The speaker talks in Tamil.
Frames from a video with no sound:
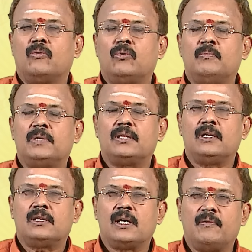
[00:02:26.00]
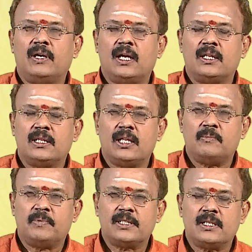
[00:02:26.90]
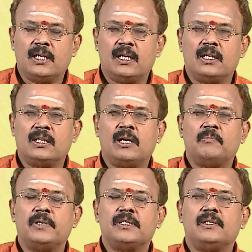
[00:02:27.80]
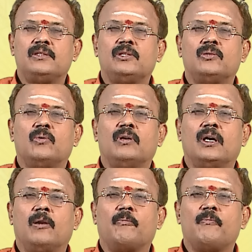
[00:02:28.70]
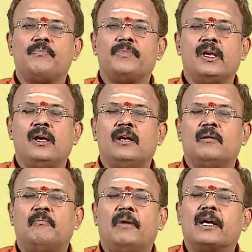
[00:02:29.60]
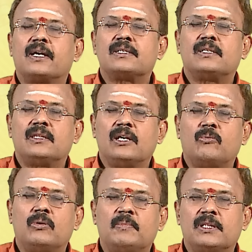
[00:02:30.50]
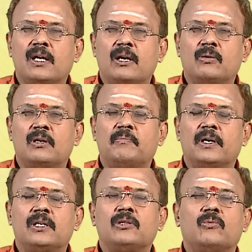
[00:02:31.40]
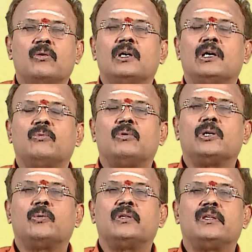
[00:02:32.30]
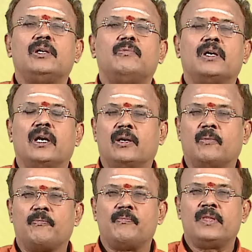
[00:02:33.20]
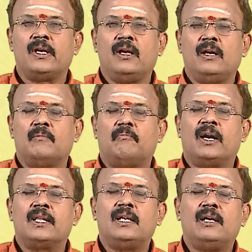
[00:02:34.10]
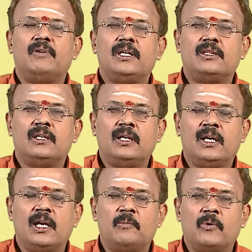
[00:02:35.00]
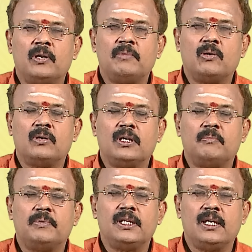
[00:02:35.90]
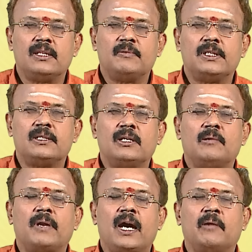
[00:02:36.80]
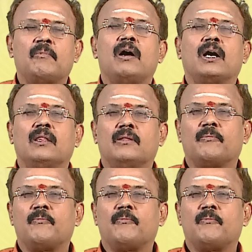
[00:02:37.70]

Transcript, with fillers: குடும்பத்தில் தேவையில்லாத ஏதாவது பிரச்சனைகள் இருந்தாலும் பேசி தீர்த்து கொள்ளுங்கள் மன கஷ்டத்தை குடும்பத்தாருடன் பகிர்ந்து கொள்ளுங்கள் உங்களுக்கு ஒரு தீர்வு கிடைக்கும் மனதிலே வைத்து நீங்களே புலம்பிக் கொண்டிருப்பது எந்த விதத்திலும் நியாயமாகாது